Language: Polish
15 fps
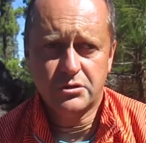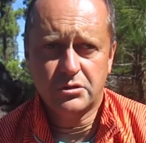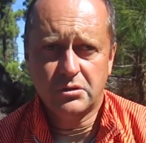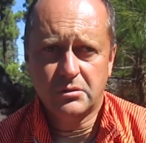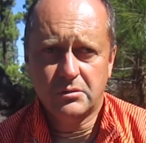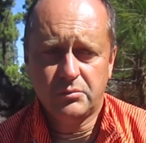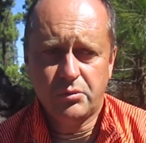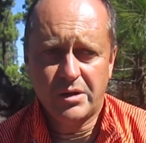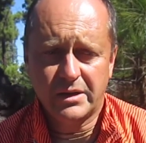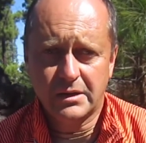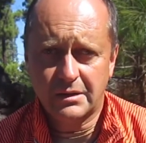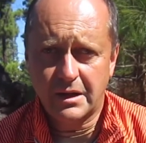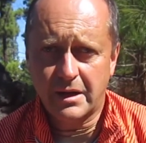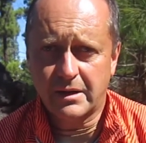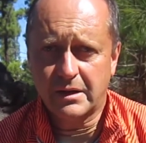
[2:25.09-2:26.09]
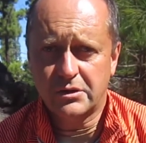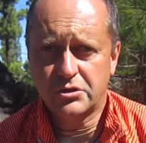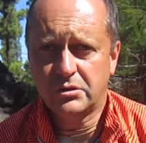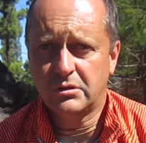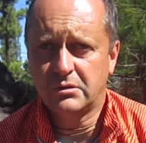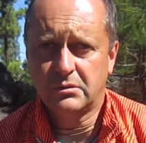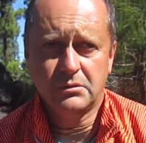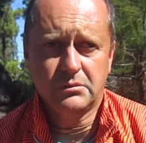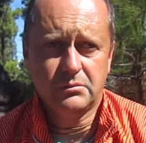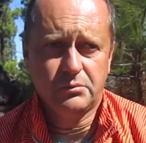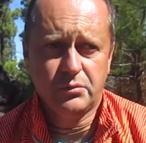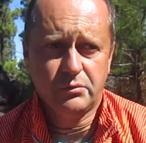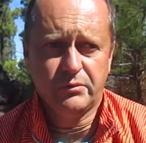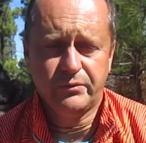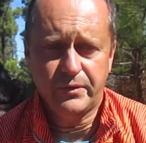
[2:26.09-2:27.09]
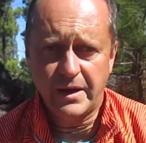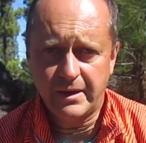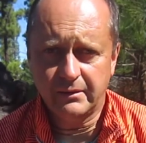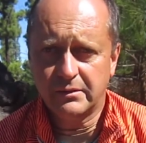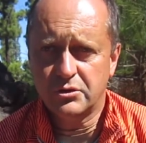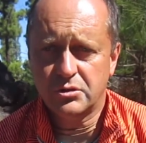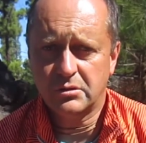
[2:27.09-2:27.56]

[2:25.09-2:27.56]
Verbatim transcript: czy to była gitara, czy to był flet,